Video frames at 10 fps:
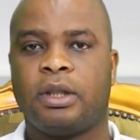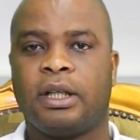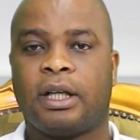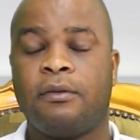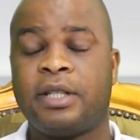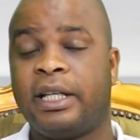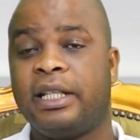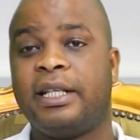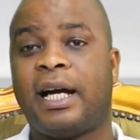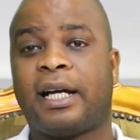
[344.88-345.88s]
Quand vous allez
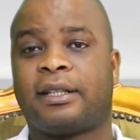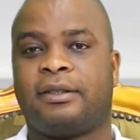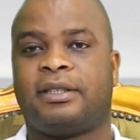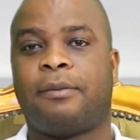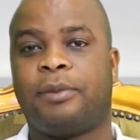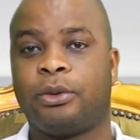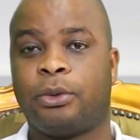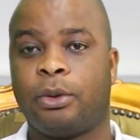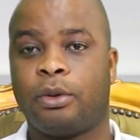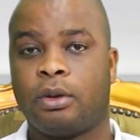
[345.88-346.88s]
lire Acte chapitre
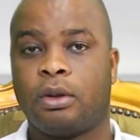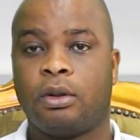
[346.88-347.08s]
2,